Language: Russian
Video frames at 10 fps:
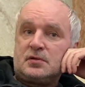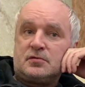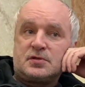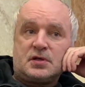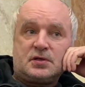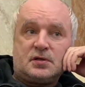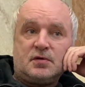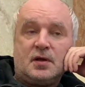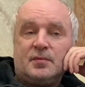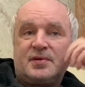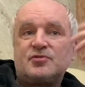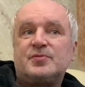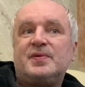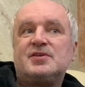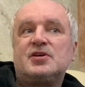То есть, хотя бы, потому
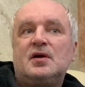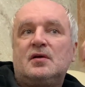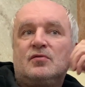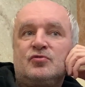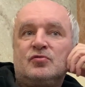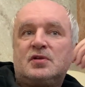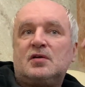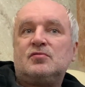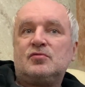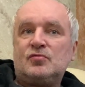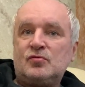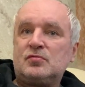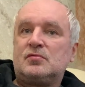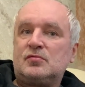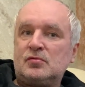что, понимаешь, у него такой, ну
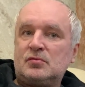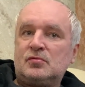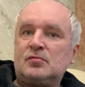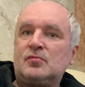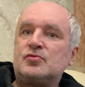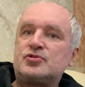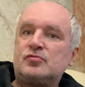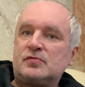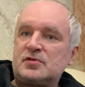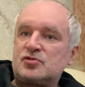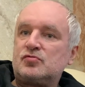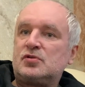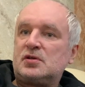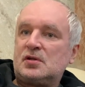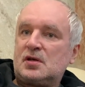он, он, ну, он мощный, он
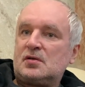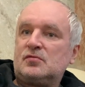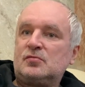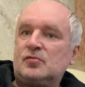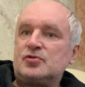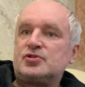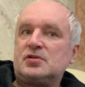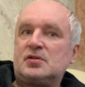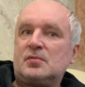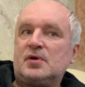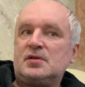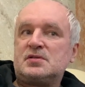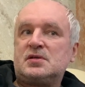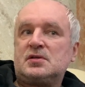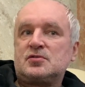высокий, да, он мощный, там, я не
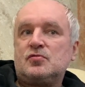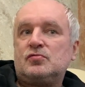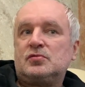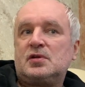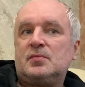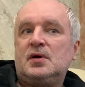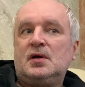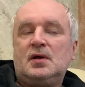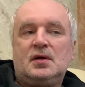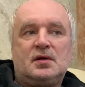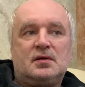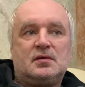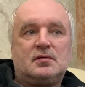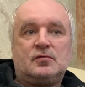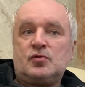знаю, насколько он там
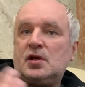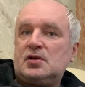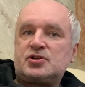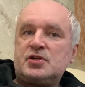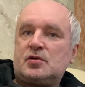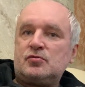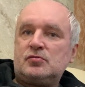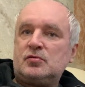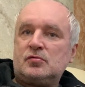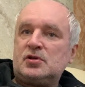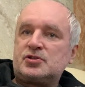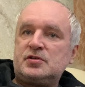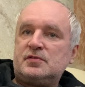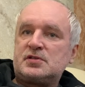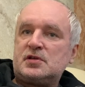Э, но ну, я лишняк у него, ну,
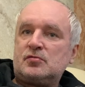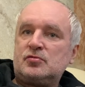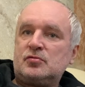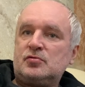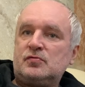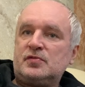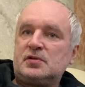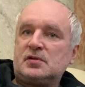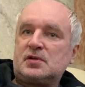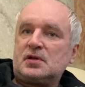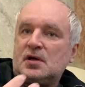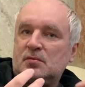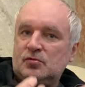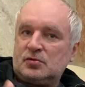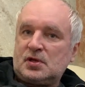лишний вес я у него не увидел, да,
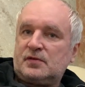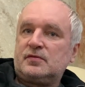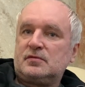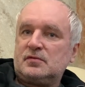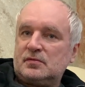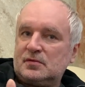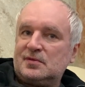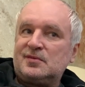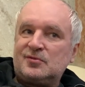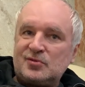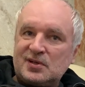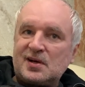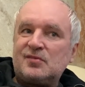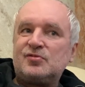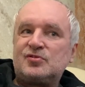как бы он так, э, но
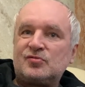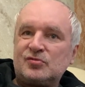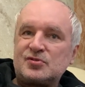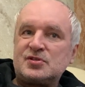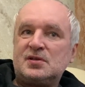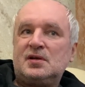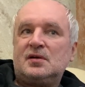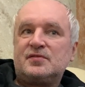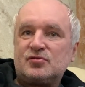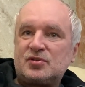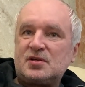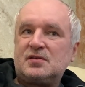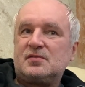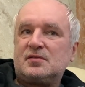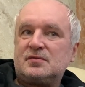игровой тонус, все-таки,